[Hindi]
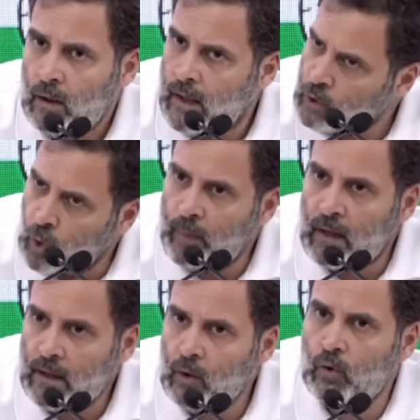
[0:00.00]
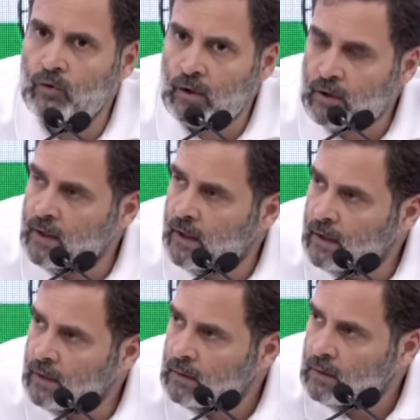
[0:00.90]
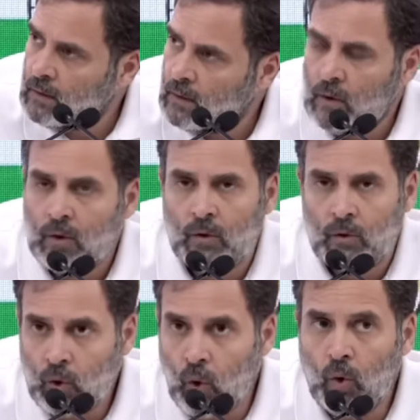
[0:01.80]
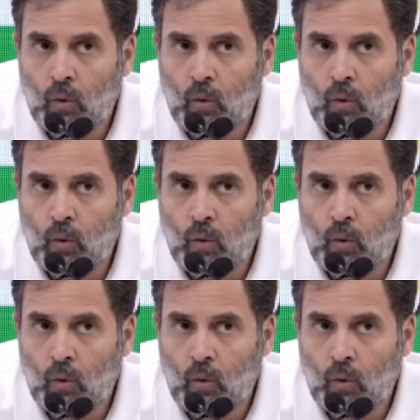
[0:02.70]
एक दो पार्टी हो सकती हैं जो